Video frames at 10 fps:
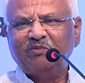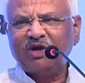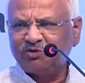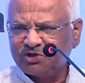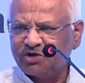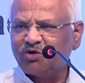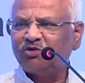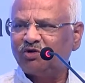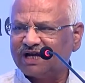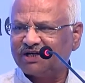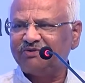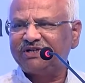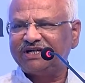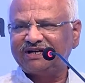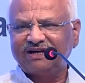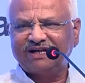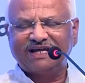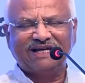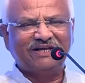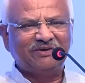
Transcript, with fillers: मैं उसी को थोड़ा ट्विस्ट करके